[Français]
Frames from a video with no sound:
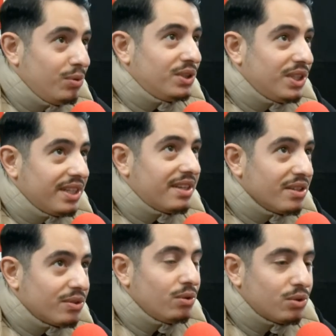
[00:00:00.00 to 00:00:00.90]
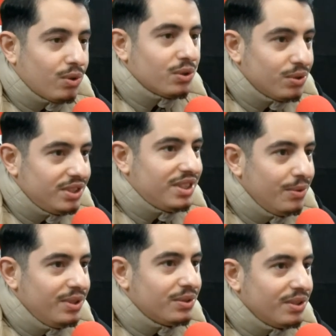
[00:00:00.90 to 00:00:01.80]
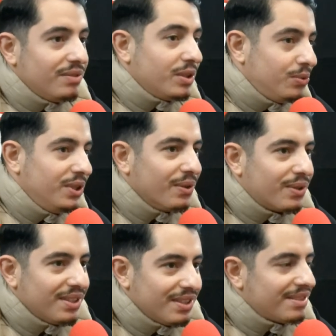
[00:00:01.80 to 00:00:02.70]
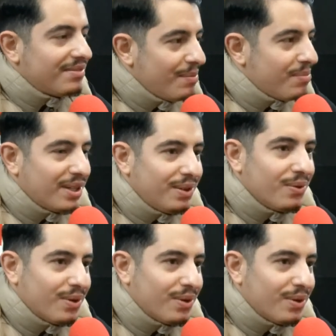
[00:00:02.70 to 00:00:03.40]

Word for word: depuis que j'ai 15 ans, je crois que j'enregistre chez lui. J'en ai 28. Donc, euh, ça fait un paquet de